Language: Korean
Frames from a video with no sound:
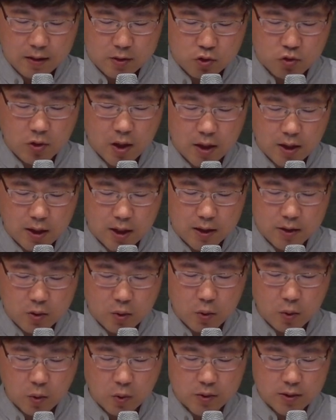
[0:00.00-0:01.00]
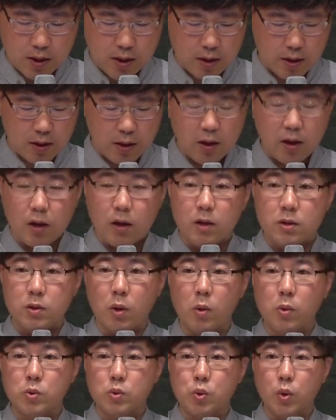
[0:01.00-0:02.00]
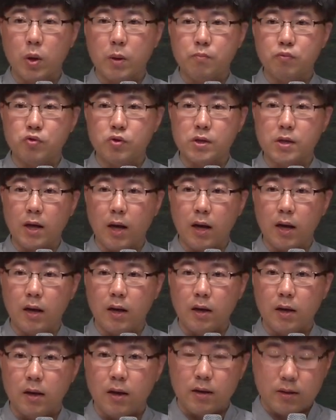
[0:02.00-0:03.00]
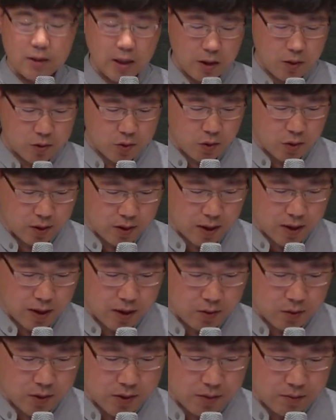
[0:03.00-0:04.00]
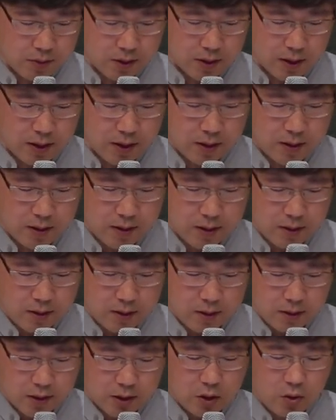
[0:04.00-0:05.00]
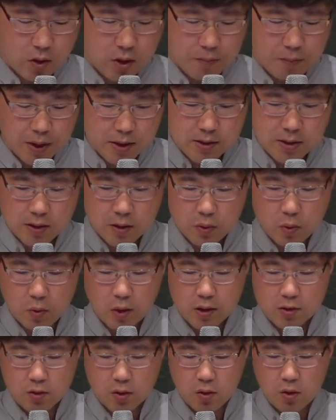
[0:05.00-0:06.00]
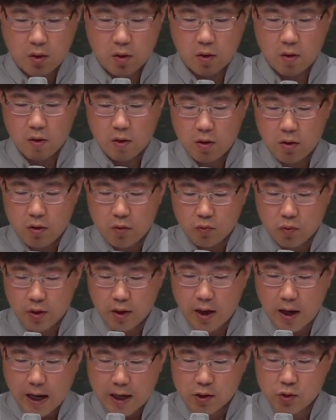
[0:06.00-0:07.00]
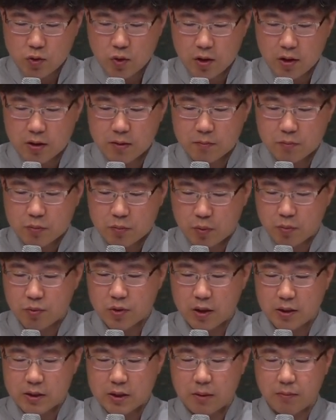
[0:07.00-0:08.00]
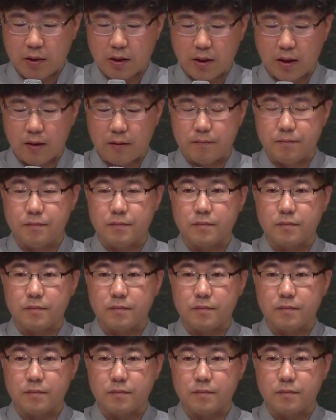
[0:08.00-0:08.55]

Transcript: 중앙이라 할 수 있는 곳에 성소의 부지가 세워져 있다라는 것입니다. 이러한 배치를 통해서 우리가 알 수 있는 부분이 있습니다.